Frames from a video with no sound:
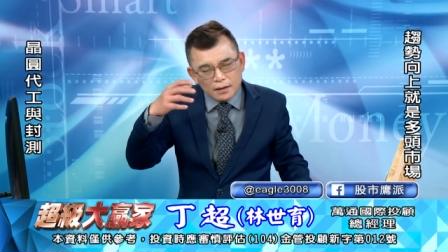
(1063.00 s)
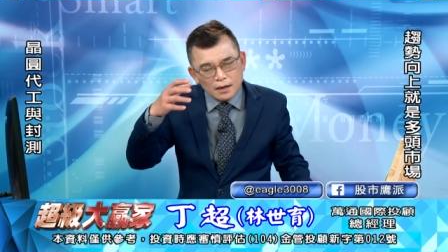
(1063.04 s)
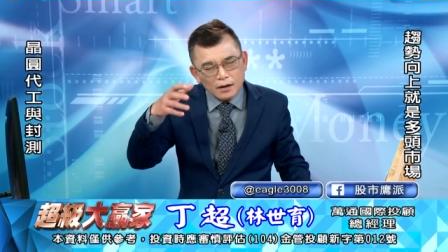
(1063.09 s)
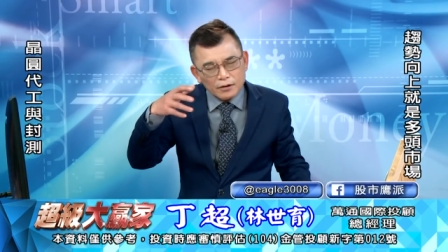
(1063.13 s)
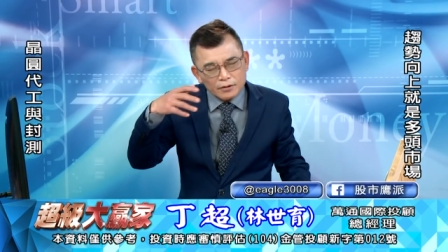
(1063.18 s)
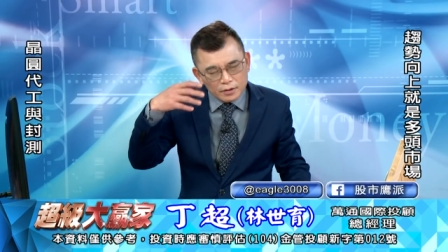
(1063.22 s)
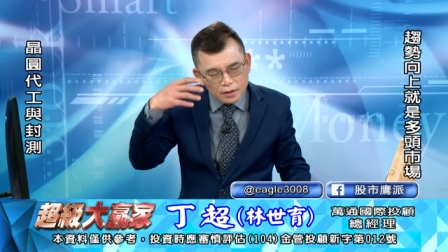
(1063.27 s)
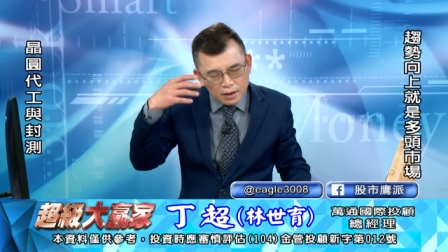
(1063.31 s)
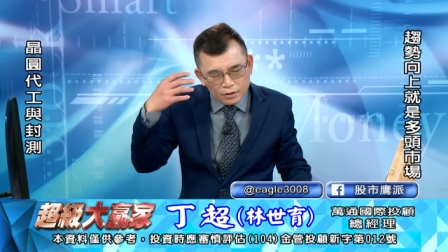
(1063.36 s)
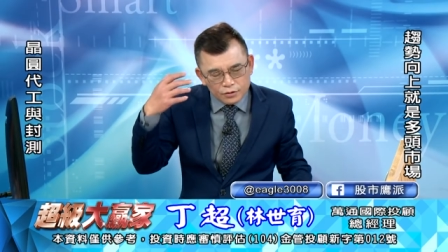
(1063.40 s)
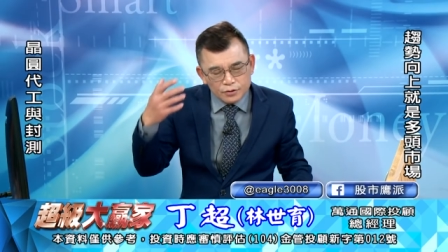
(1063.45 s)

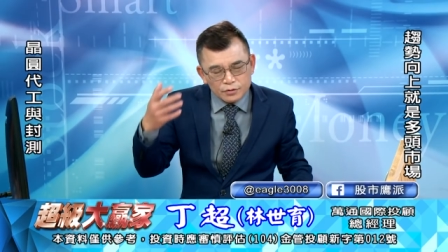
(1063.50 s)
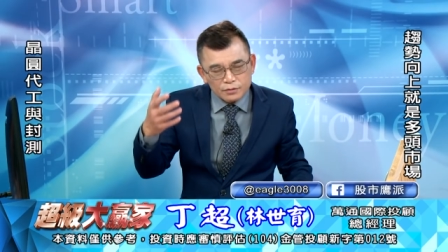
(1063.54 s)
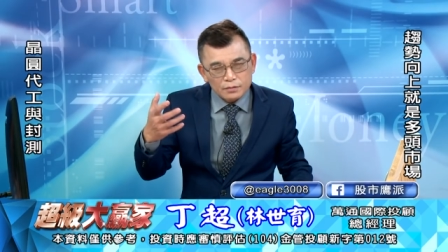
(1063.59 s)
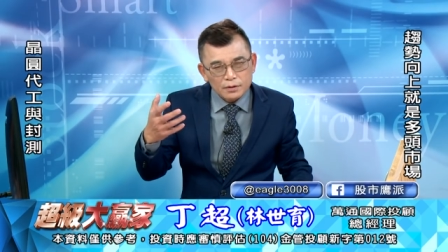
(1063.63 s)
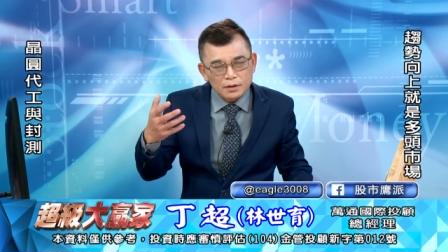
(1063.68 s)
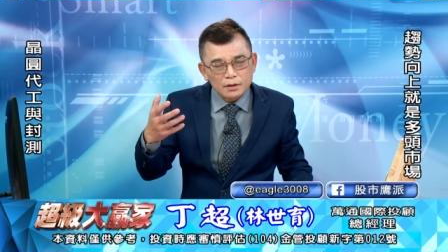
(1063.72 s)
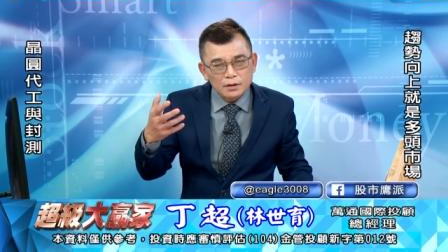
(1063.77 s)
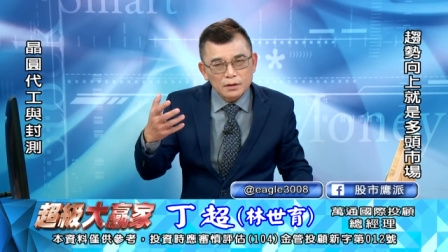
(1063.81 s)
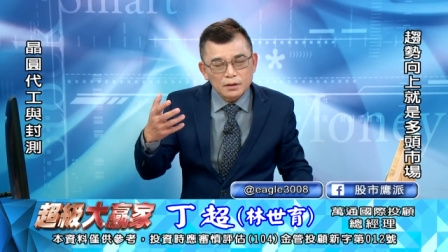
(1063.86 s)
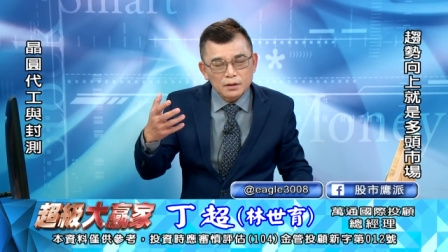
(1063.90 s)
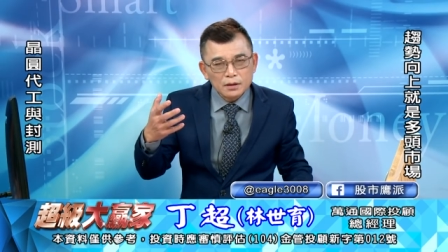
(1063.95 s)
告告诉你。
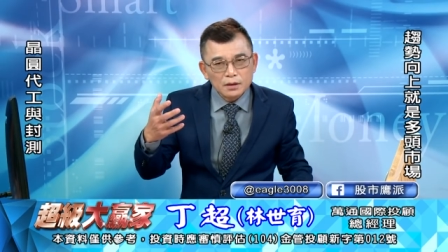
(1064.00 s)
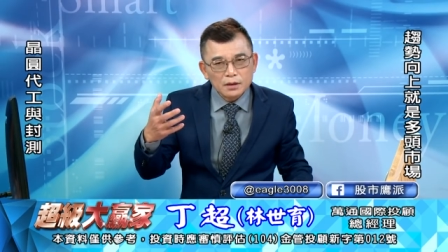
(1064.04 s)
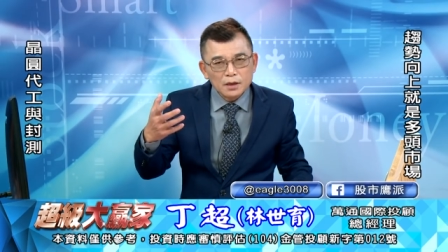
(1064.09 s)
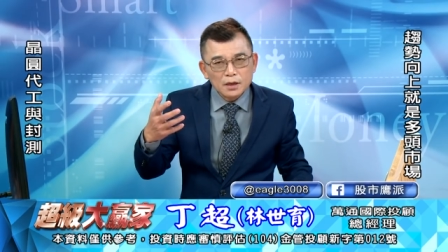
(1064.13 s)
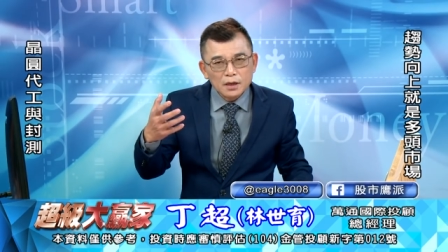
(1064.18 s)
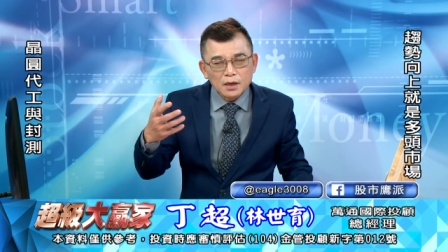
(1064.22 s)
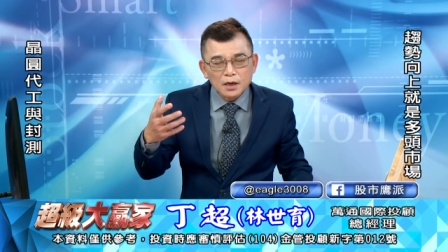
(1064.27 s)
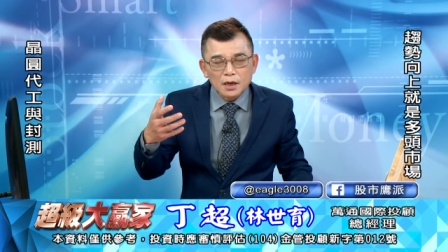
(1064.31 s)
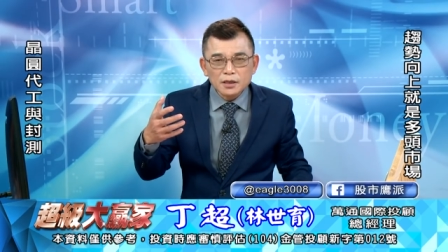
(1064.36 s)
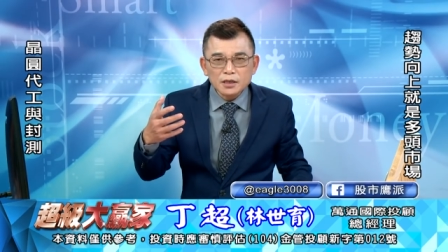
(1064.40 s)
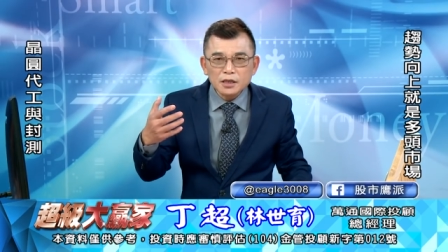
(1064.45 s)

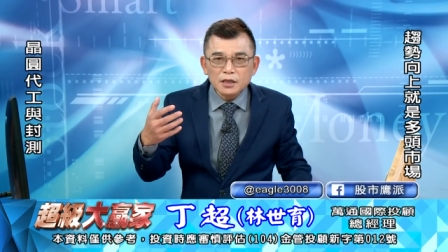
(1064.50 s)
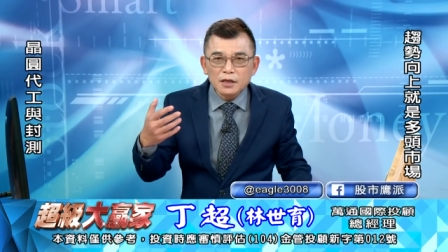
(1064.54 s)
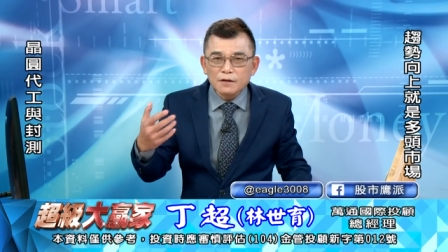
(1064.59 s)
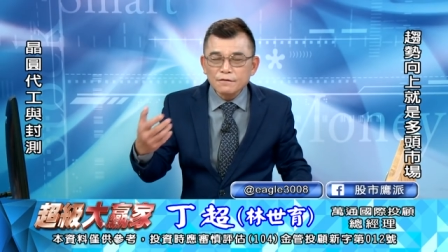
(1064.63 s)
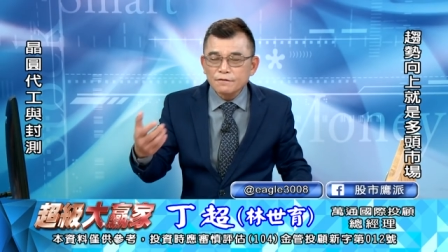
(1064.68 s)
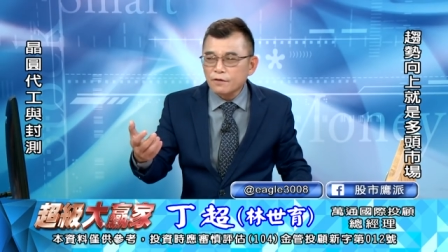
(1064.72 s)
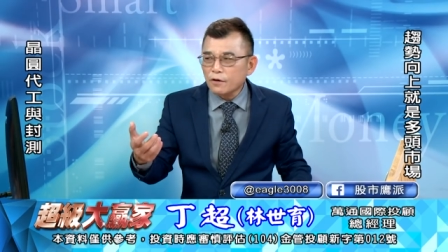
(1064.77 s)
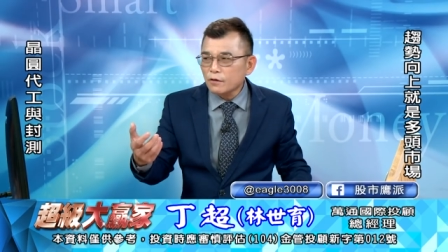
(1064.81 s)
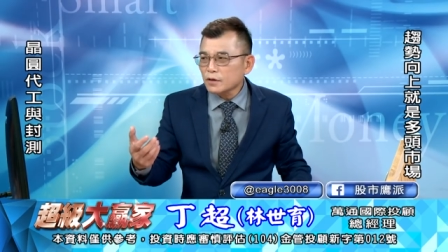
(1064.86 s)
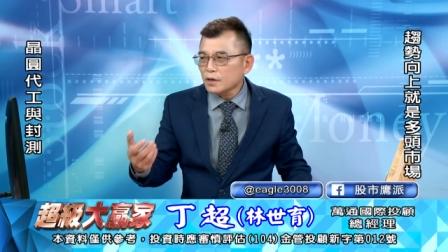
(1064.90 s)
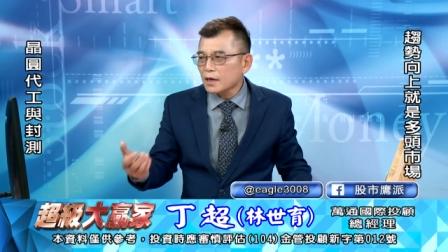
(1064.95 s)
而晶
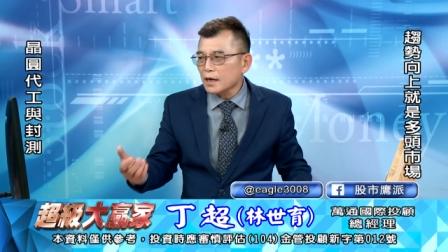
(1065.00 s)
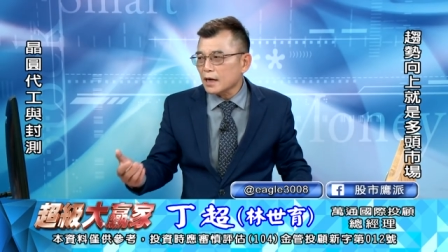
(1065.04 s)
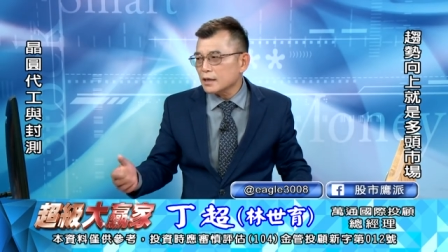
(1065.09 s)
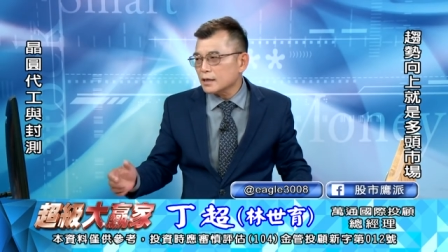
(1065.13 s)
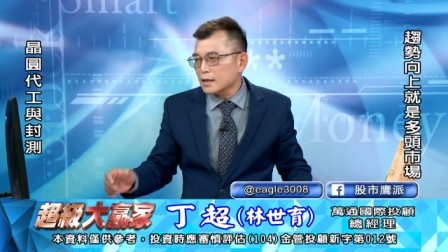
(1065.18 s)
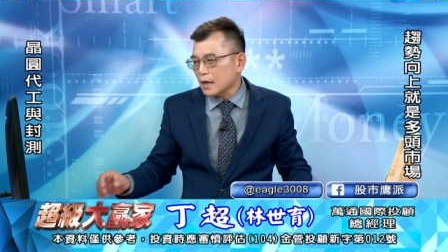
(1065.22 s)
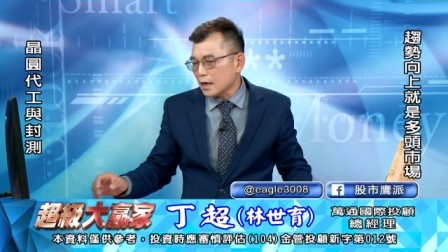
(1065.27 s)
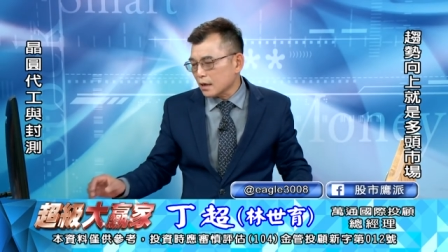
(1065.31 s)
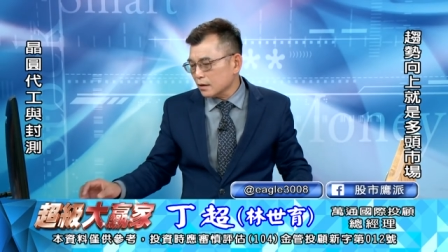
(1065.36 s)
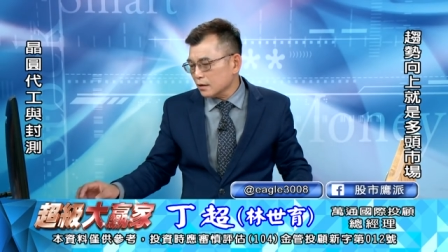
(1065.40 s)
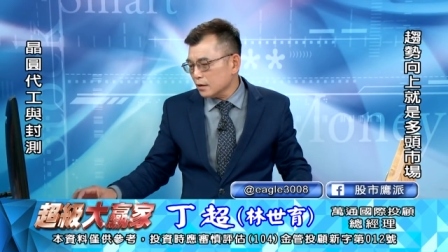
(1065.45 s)
圆封测来
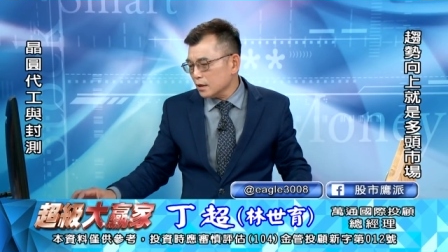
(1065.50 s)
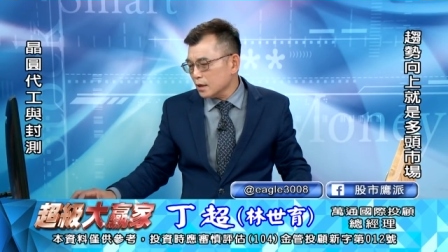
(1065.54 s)
讲，